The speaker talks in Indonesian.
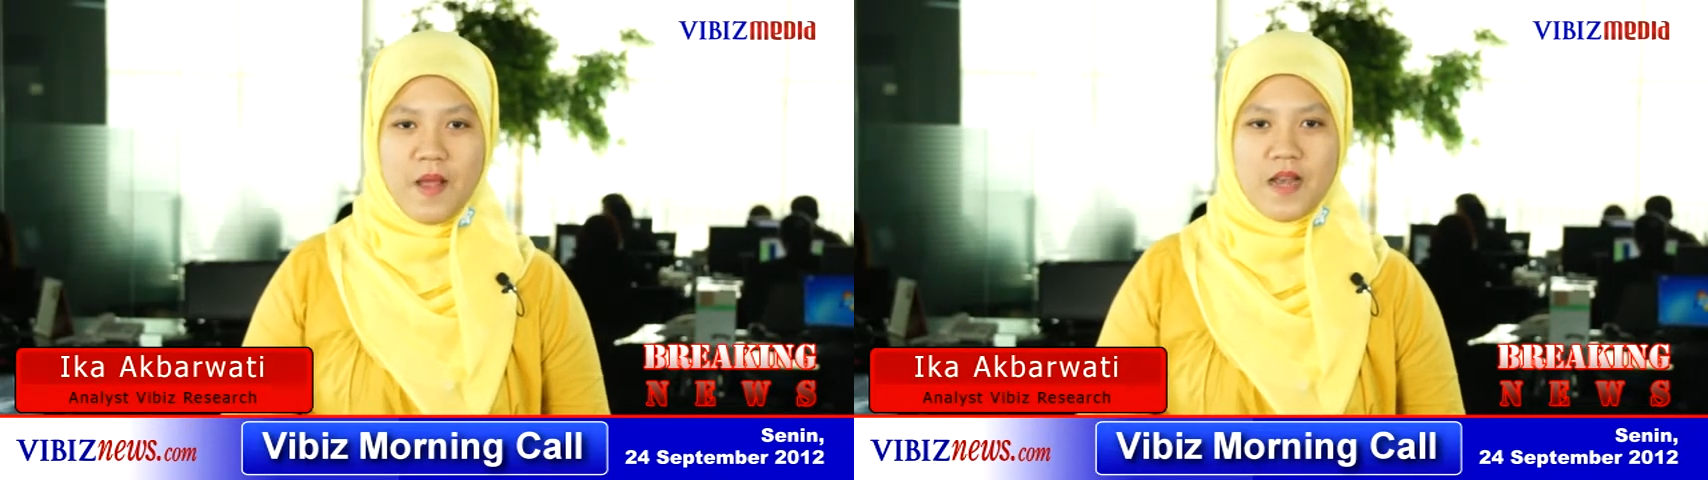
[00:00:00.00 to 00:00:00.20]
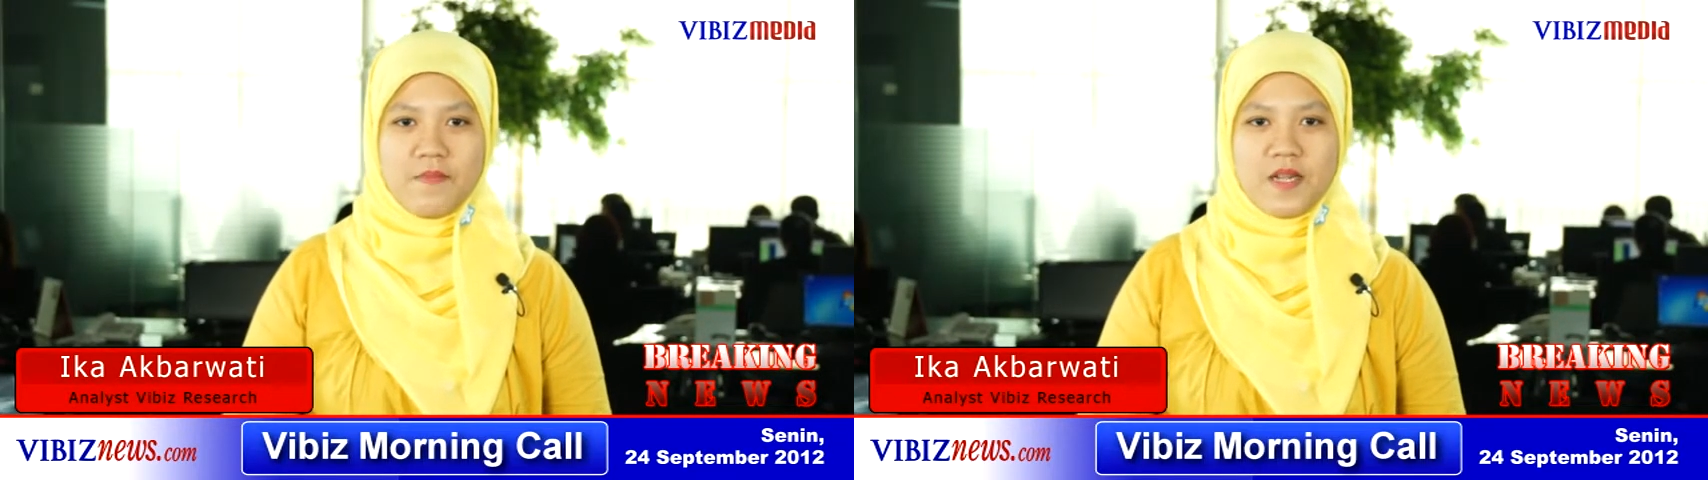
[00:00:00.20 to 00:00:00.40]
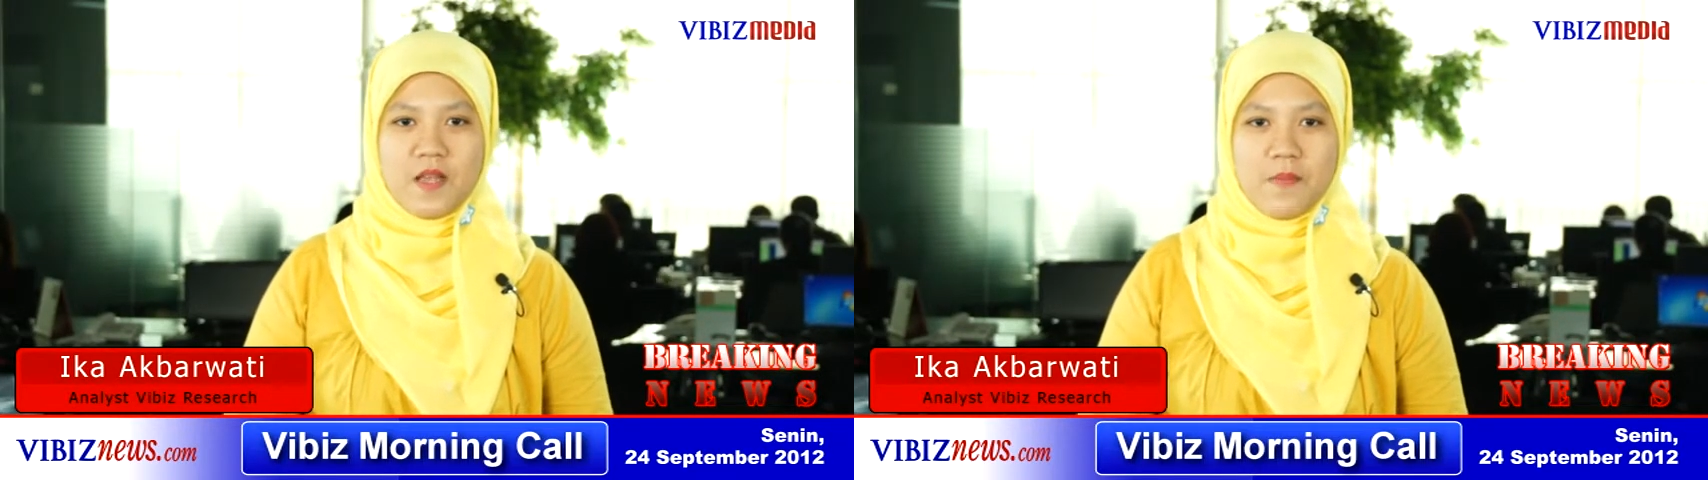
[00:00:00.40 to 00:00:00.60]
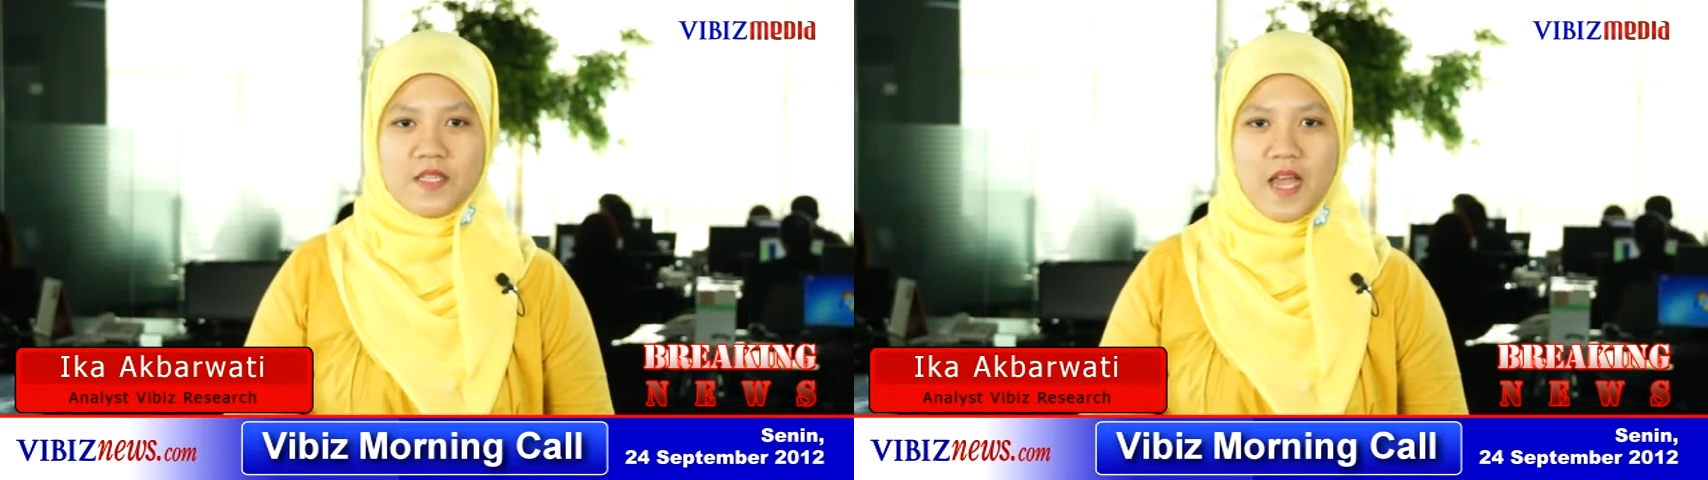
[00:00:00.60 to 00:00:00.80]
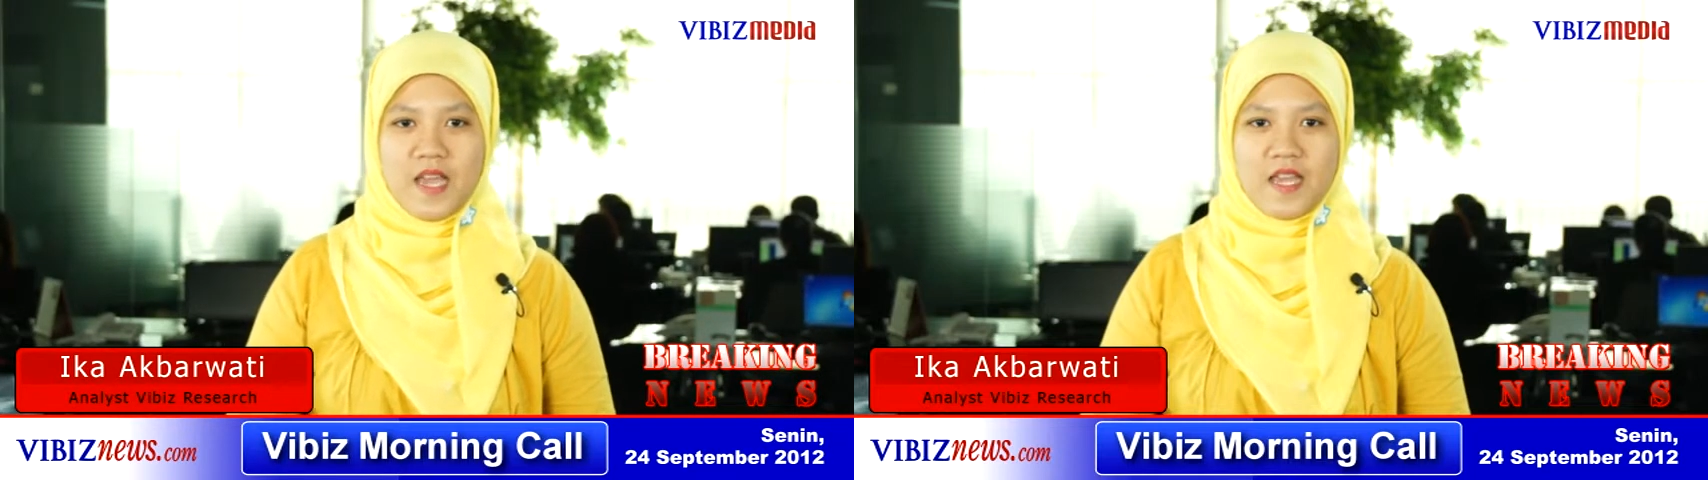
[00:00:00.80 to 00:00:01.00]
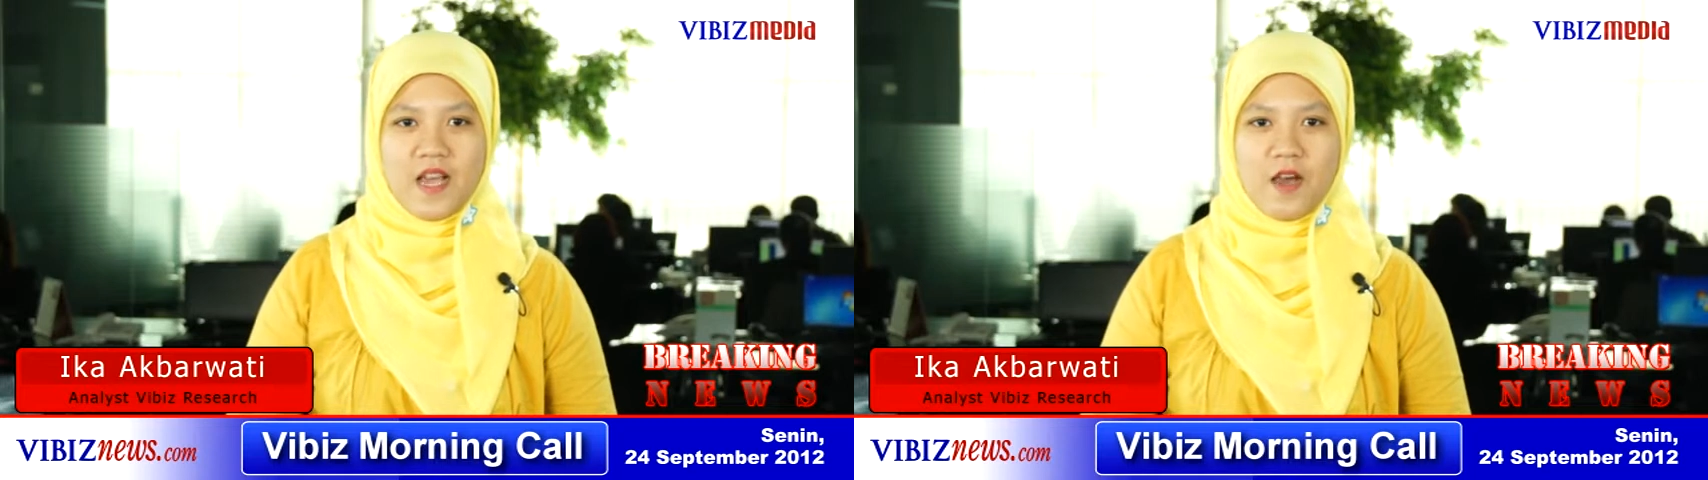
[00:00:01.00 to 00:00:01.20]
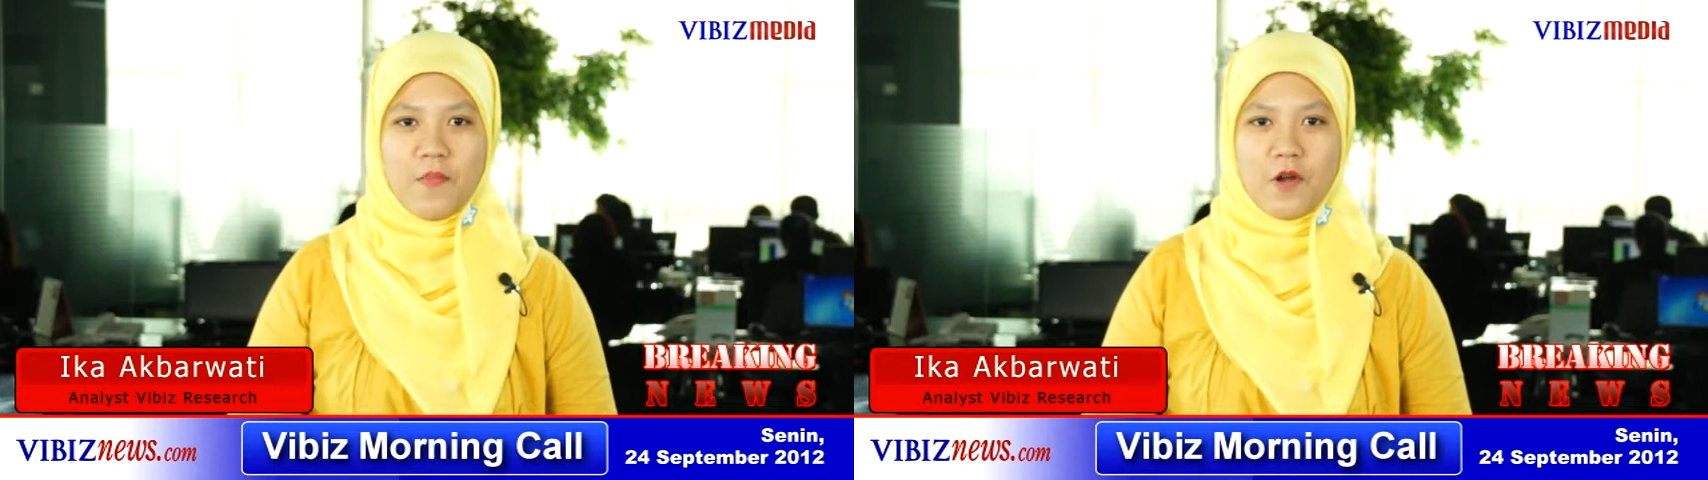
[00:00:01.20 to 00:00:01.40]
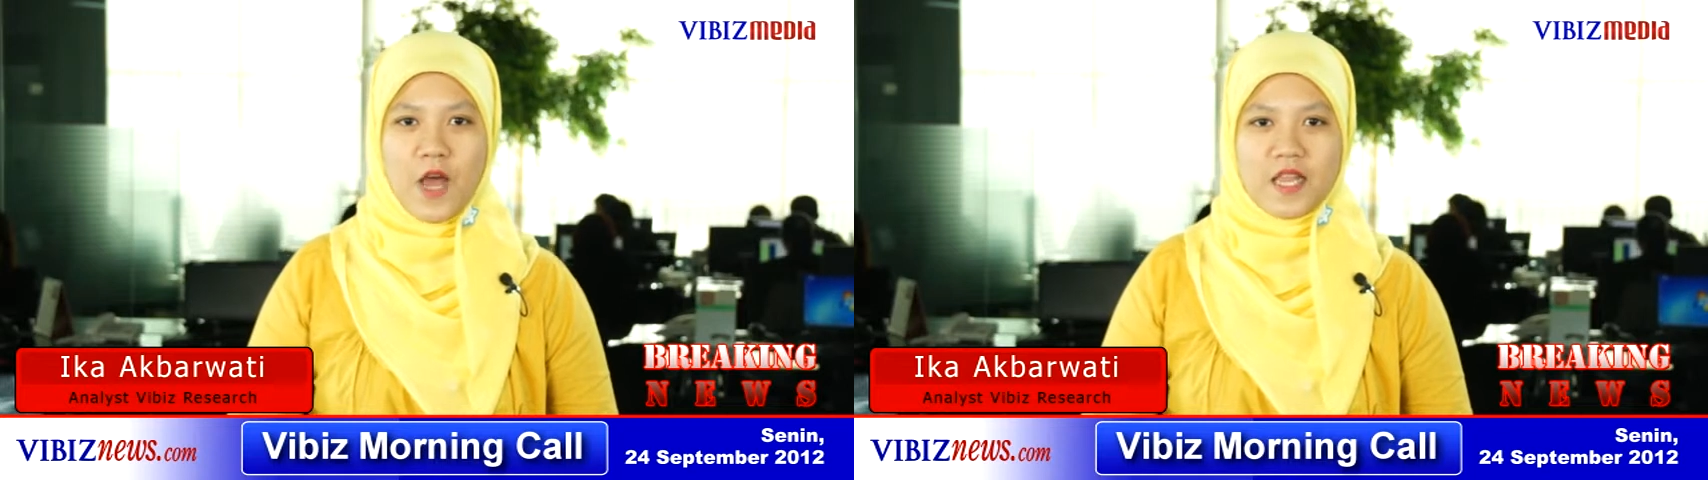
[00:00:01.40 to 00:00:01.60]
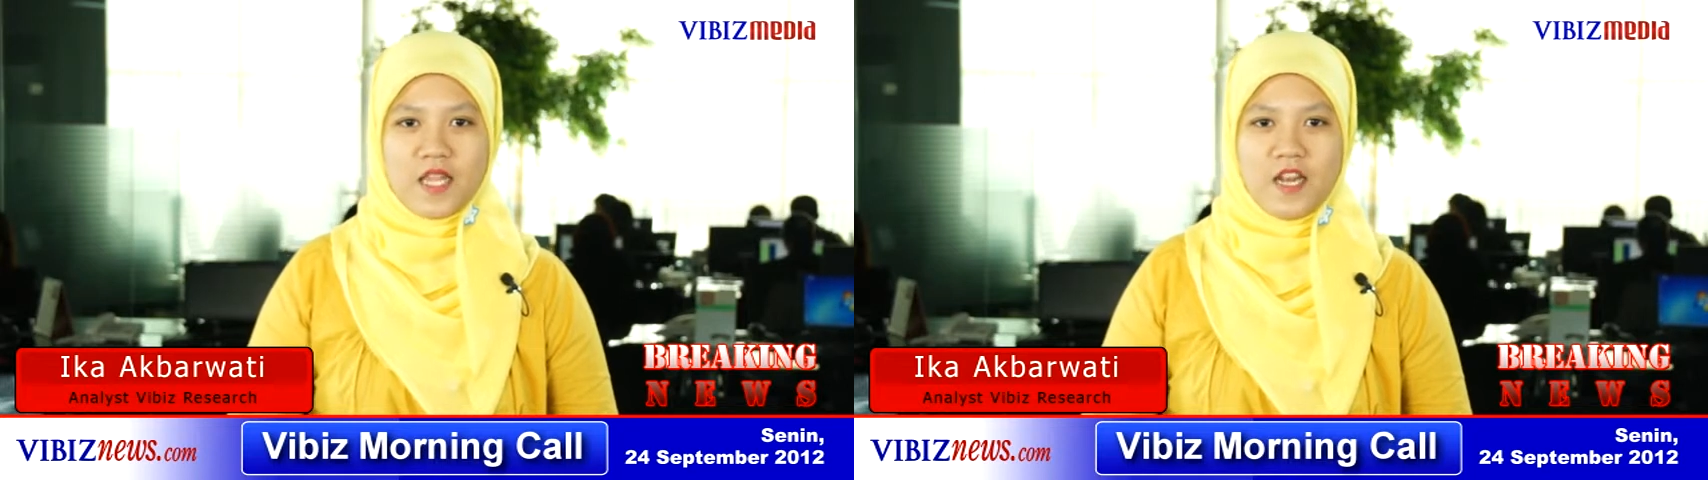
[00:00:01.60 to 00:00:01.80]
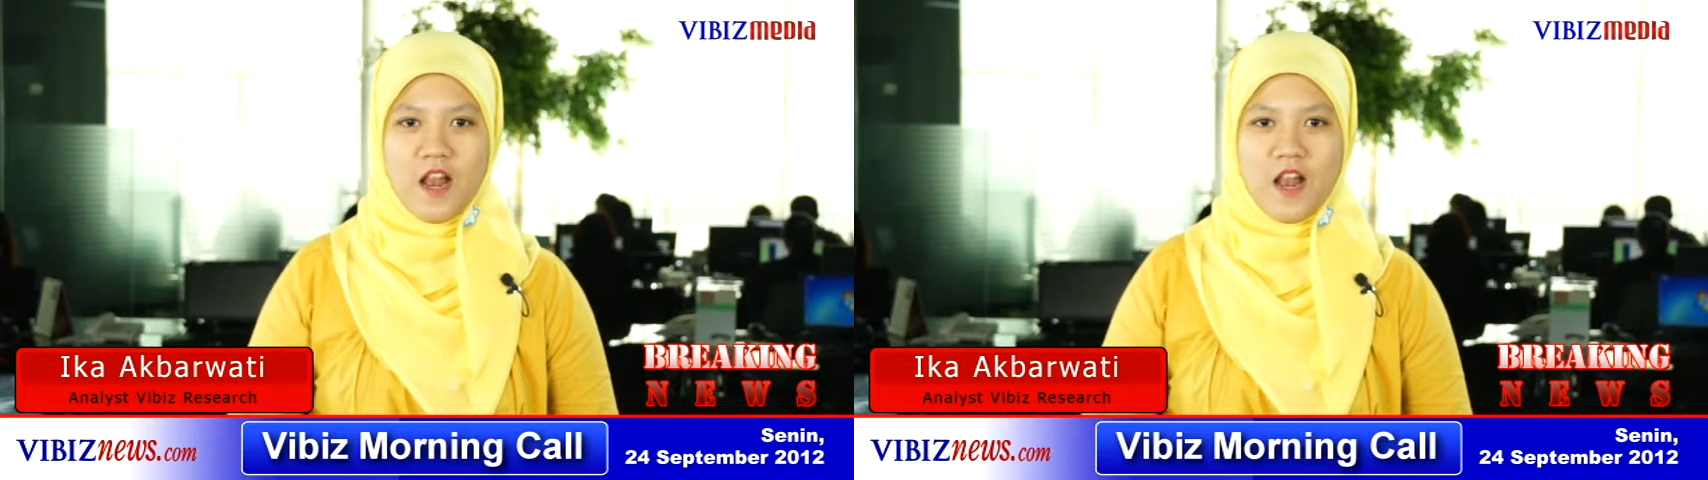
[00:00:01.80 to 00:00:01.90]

kembali bersama saya Ika Akbarwati